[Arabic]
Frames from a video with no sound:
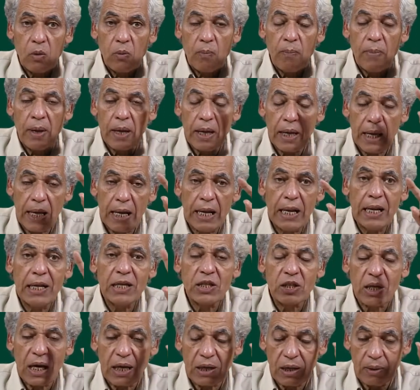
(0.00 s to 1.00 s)
ما
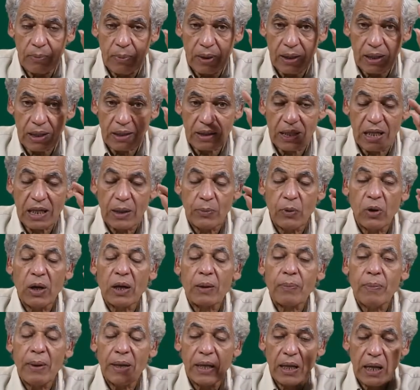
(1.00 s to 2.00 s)
يقلش انا المره الثانيه بقول
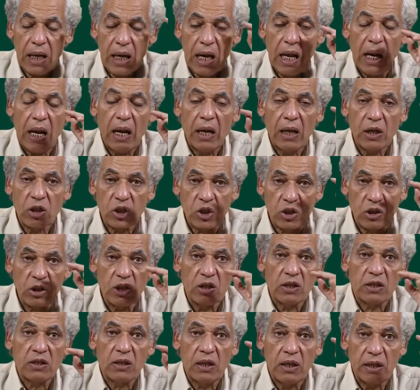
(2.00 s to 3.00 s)
لك ما يقلش
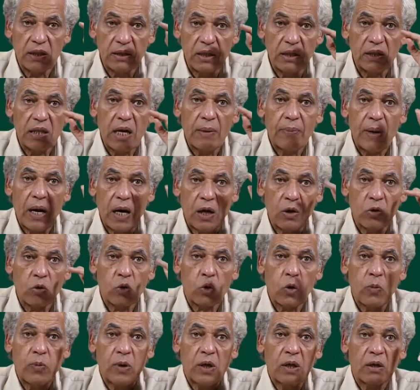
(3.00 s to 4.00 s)
قسط الاكتتاب عن
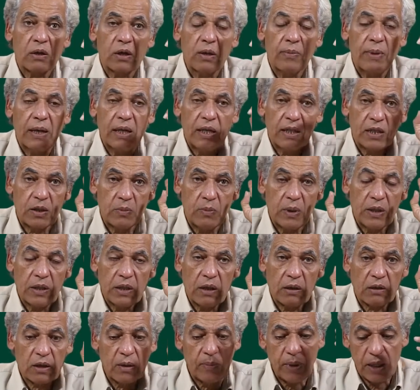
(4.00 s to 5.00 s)
ربع القيمه
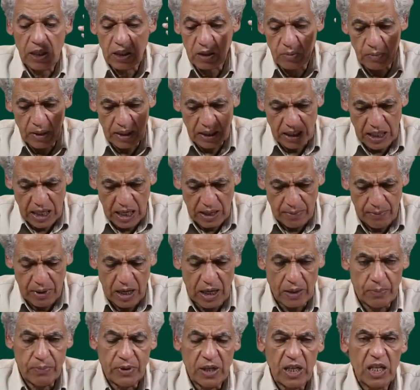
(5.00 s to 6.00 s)
الاسميه القيمه الاسميه كام
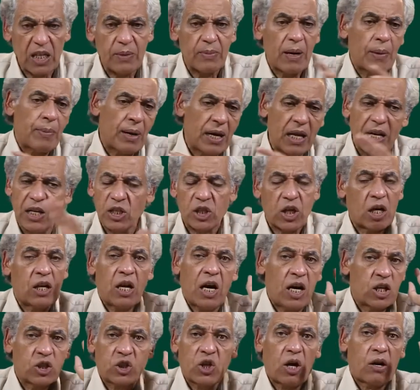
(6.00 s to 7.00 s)
40 يبقى ما يقلش عن
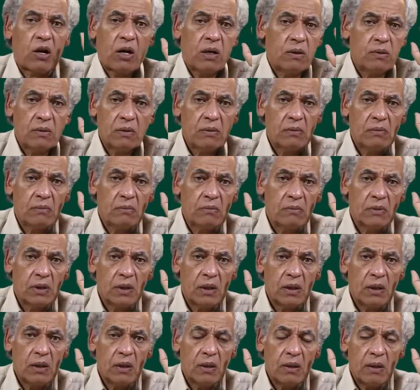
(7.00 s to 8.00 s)
10
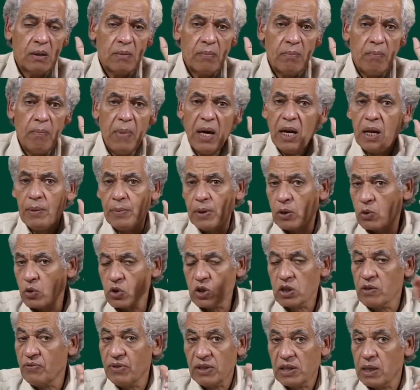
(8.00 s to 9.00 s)
ما لم
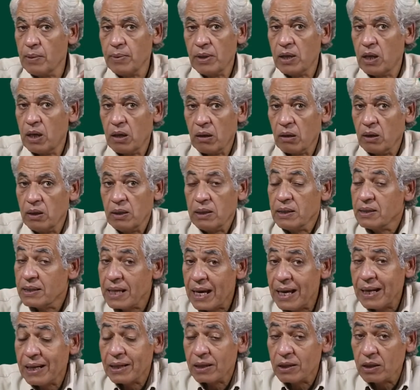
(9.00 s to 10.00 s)
ينص في التمرين على غير
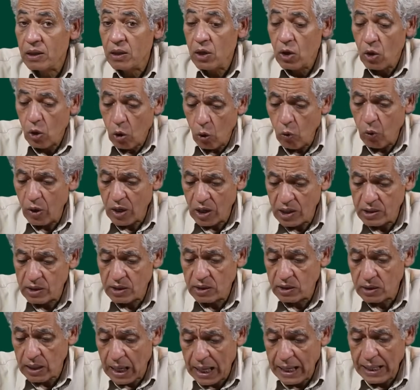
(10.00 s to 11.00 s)
ذلك هو
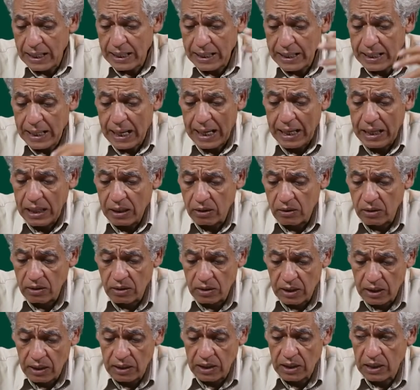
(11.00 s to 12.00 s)
نص قال لي ايه قال لي
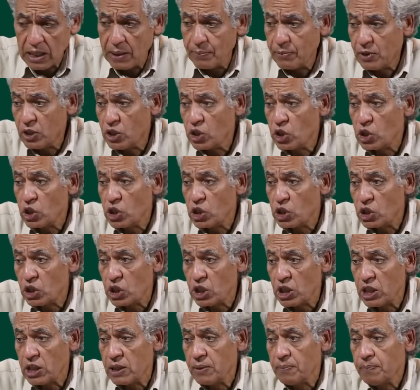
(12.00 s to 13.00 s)
قسط الاكتتاب 20
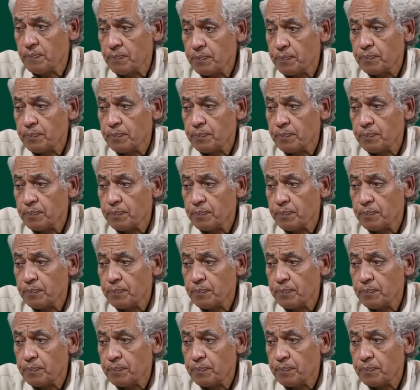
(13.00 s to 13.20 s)
جنيه